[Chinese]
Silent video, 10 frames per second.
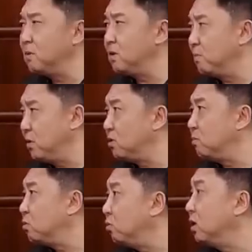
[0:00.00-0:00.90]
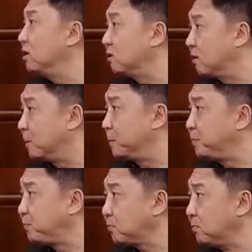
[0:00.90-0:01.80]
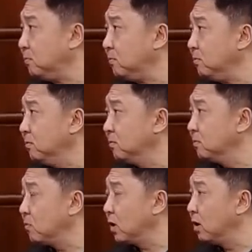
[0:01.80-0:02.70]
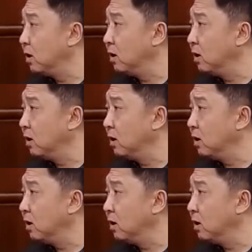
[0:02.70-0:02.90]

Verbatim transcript: 基本上没有什么固定的词儿。我们以